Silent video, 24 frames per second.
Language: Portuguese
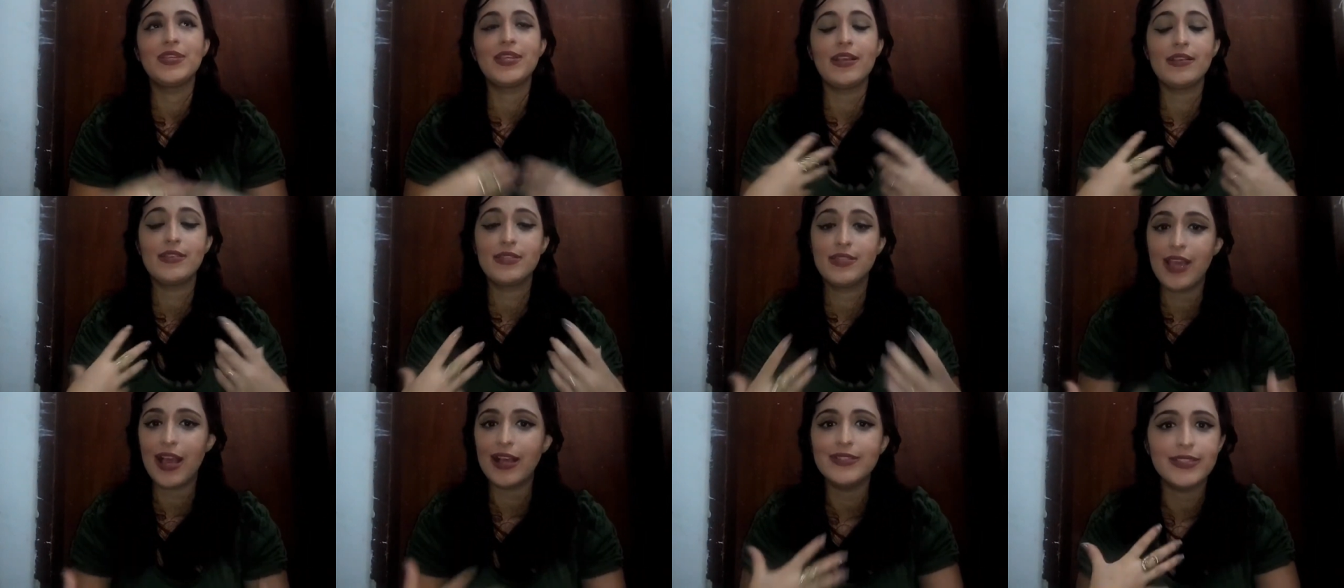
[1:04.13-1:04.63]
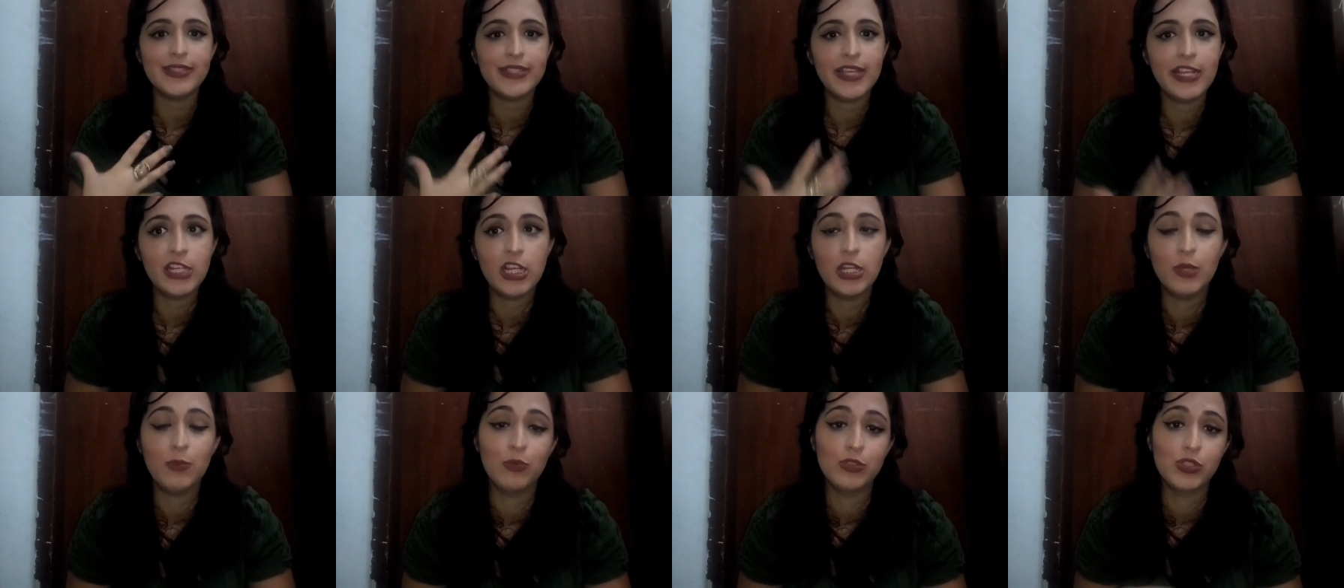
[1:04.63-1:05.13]
saciar a
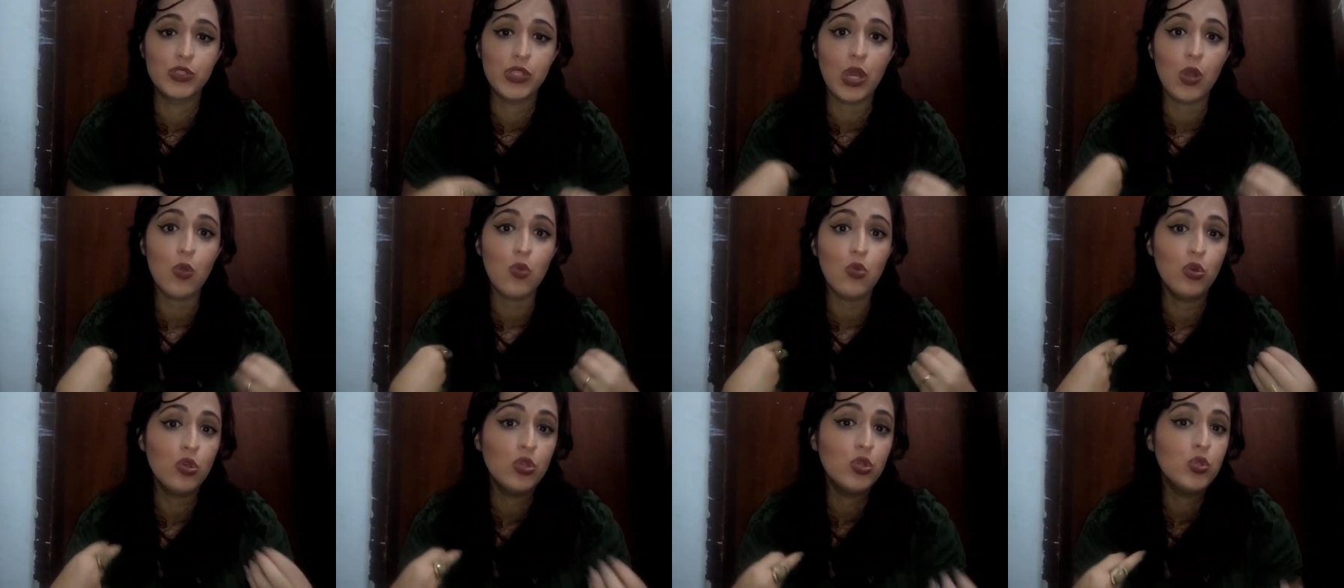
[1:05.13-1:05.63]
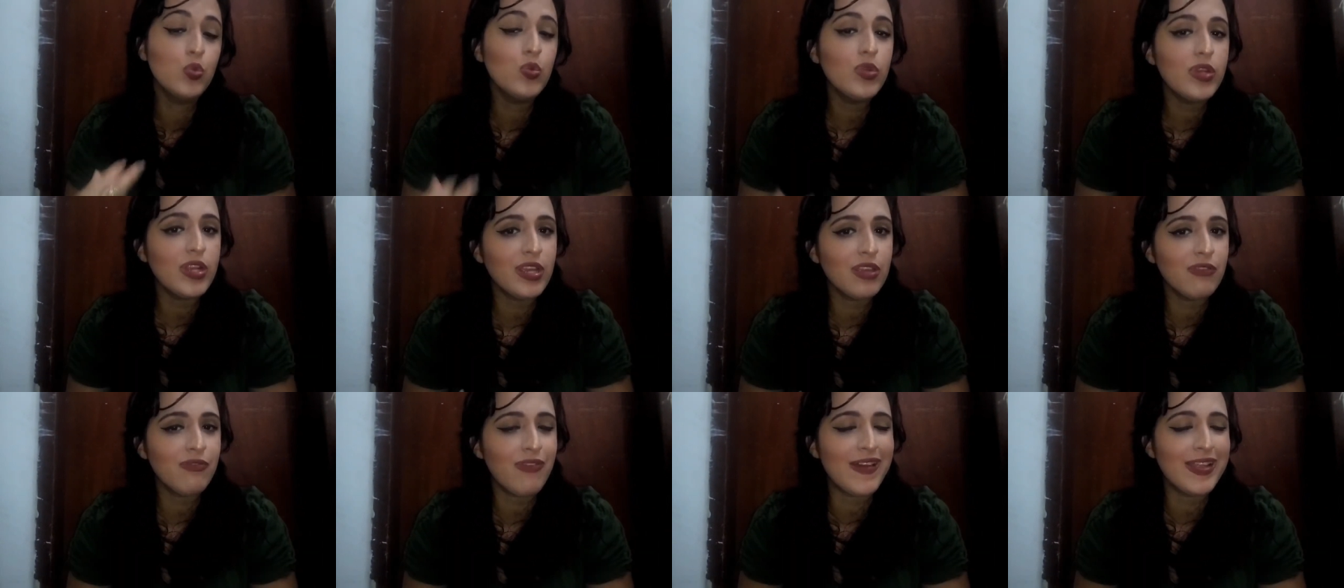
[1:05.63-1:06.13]
sede, ele possui a
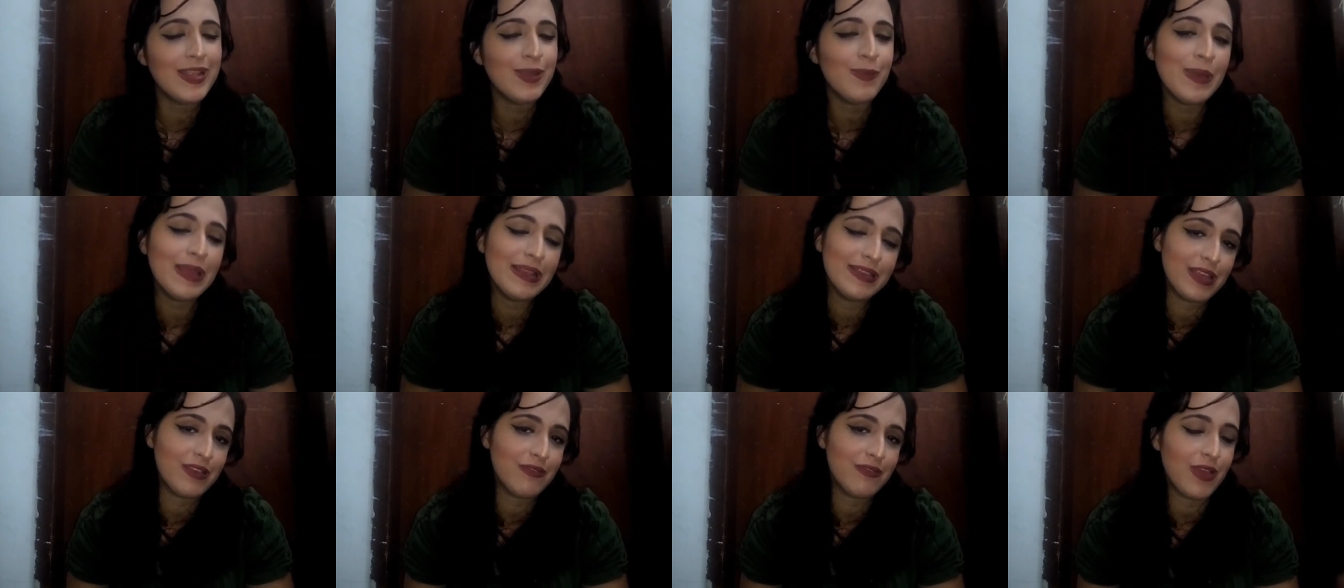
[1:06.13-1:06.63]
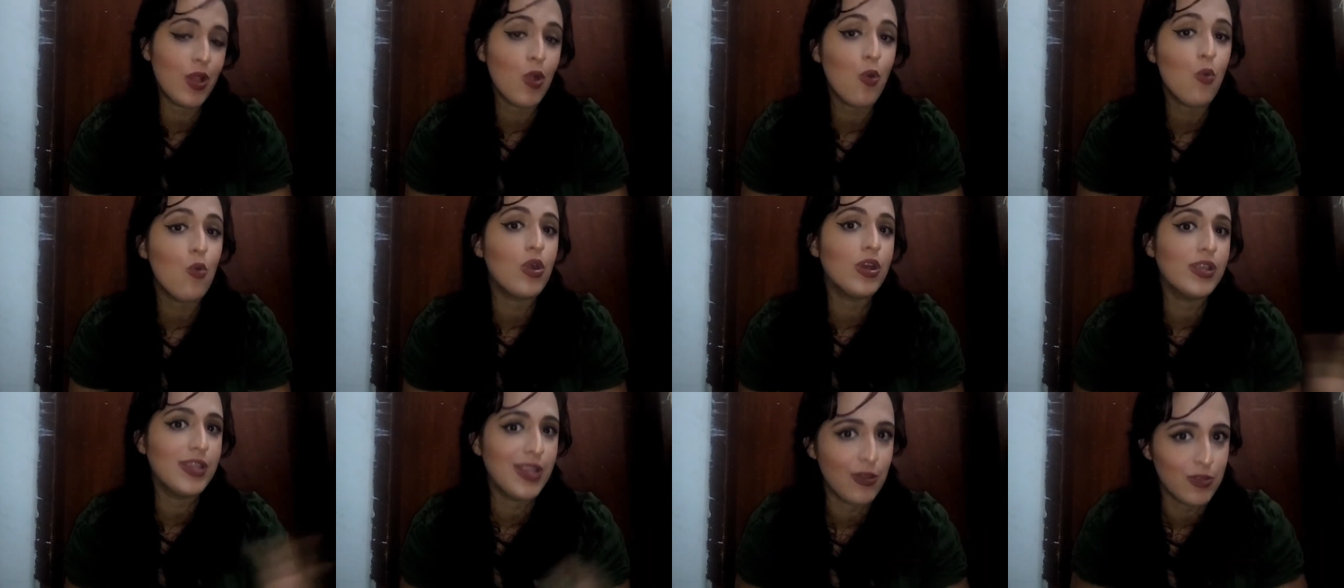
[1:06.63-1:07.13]
gordura que vai alimentar e vai
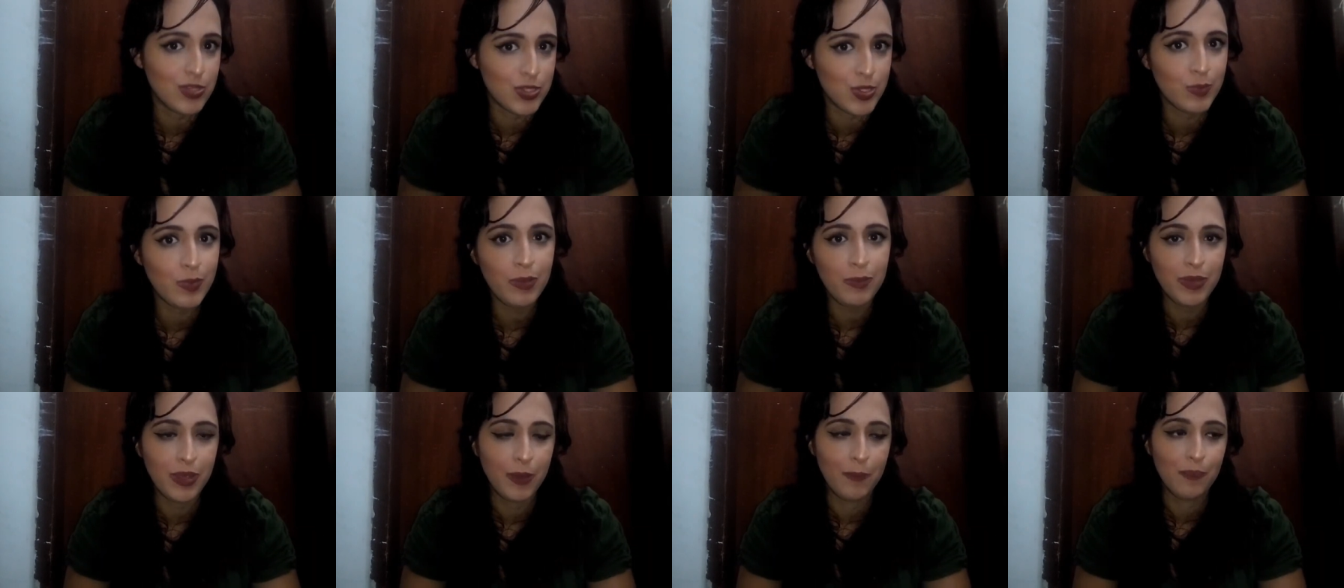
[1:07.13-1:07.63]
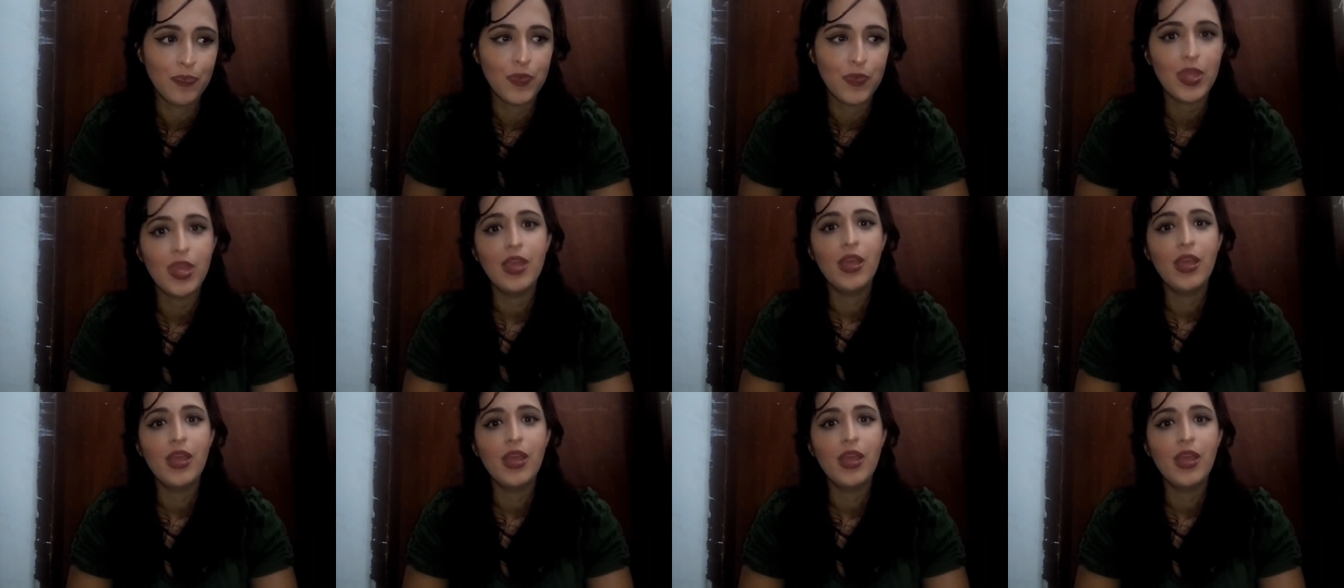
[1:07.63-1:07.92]
engordar o seu bebê.